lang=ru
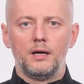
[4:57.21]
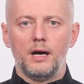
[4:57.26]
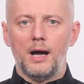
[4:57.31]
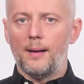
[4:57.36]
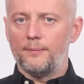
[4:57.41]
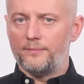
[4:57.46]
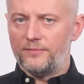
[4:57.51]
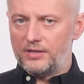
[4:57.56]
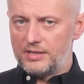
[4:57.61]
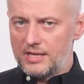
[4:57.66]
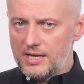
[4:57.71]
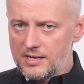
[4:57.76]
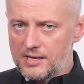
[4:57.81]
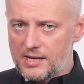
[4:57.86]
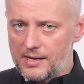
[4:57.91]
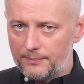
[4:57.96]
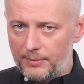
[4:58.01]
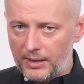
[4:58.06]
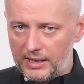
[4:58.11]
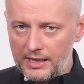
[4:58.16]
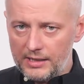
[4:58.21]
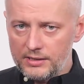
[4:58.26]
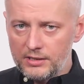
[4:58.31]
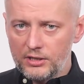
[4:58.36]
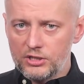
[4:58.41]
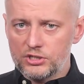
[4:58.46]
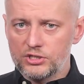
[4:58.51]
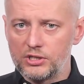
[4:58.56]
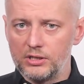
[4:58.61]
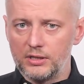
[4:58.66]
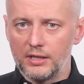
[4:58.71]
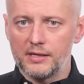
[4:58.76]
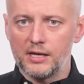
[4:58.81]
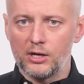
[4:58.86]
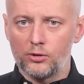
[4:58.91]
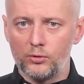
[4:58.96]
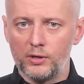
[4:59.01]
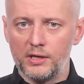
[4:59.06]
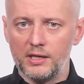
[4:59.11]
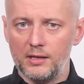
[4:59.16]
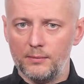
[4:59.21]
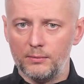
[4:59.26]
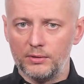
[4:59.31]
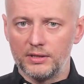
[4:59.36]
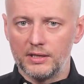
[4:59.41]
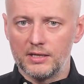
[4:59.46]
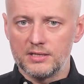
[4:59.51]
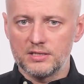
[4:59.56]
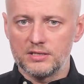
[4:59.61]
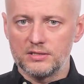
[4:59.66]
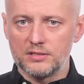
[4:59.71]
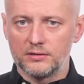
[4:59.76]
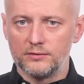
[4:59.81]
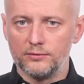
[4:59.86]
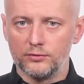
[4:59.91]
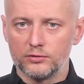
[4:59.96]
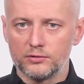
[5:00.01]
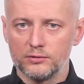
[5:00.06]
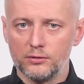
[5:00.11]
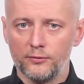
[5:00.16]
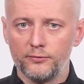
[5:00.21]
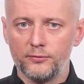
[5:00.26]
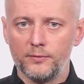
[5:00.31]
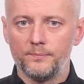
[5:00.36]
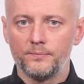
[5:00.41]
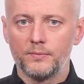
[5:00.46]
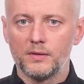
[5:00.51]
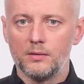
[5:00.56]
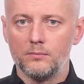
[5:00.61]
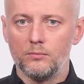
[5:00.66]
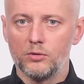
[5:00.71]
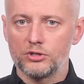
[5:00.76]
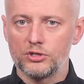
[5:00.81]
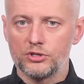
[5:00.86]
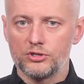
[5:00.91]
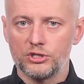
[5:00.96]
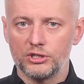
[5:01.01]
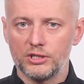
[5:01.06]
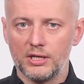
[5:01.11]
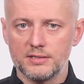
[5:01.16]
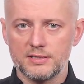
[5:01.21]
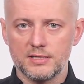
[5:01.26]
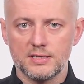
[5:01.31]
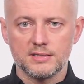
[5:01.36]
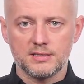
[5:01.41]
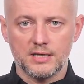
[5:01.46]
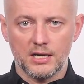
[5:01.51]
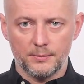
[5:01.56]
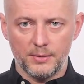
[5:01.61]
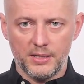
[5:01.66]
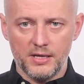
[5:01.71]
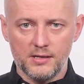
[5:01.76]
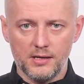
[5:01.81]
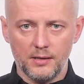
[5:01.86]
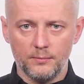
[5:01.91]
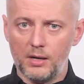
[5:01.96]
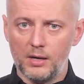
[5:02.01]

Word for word: Обвинение пока не решило, какое именно из этих двух слов может считаться оскорблением,